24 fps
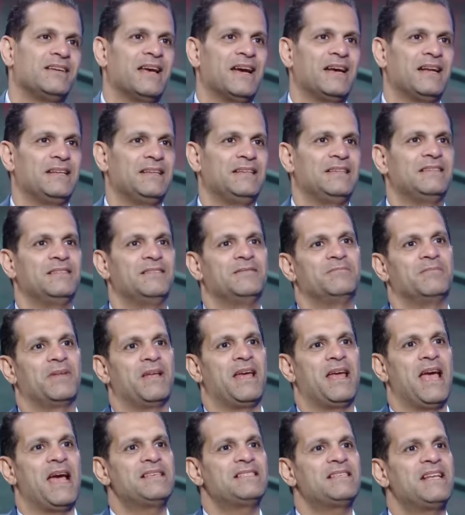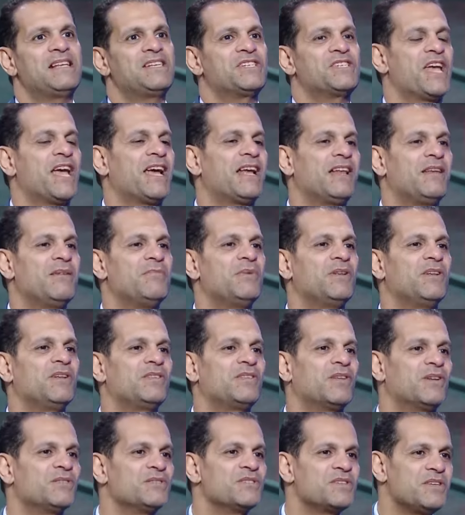يعني هذا الشكل من
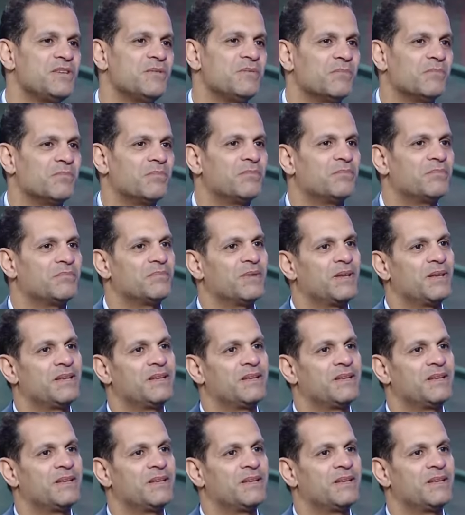التنظيم هو السؤال